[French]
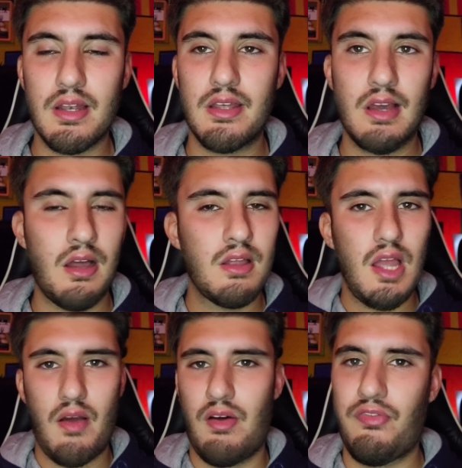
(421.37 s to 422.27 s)
les gars.
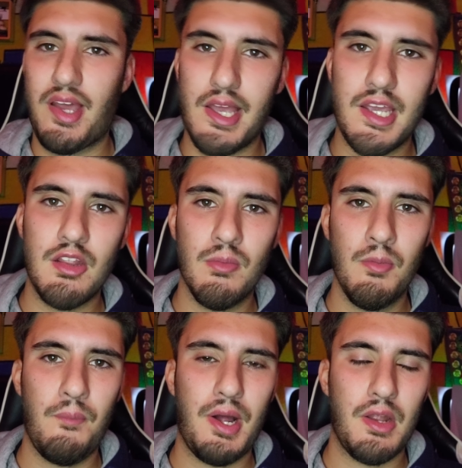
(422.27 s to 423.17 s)
Elle va faire
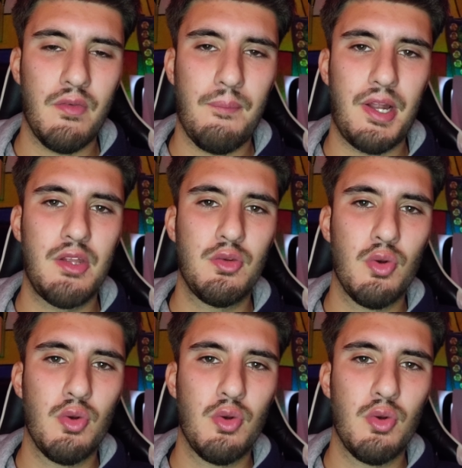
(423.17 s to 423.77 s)
énormément parler, on va parler de